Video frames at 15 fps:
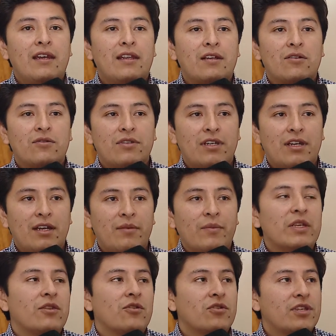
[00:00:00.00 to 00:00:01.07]
el concejal
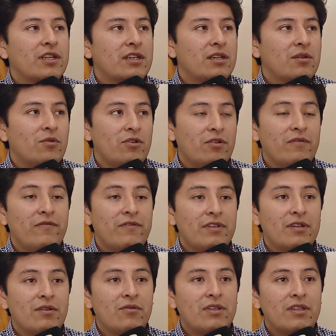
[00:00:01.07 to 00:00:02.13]
Mendoza, que bueno, en
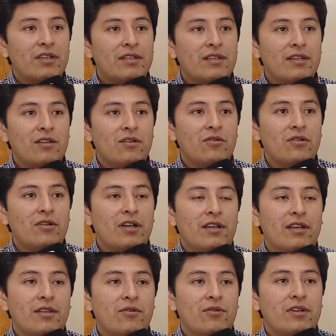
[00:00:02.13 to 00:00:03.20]
fin de cuentas salió
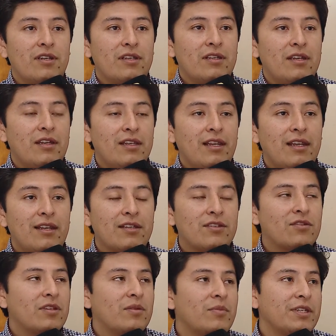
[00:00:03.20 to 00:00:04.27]
ganador en, en la
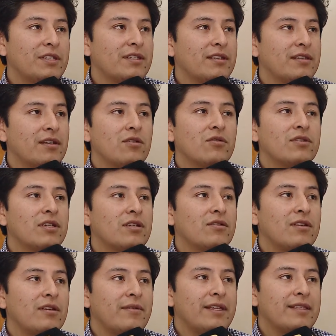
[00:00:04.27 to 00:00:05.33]
elección de presidente del
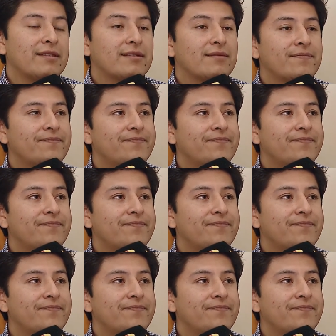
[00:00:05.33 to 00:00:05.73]
Consejo Deliberante.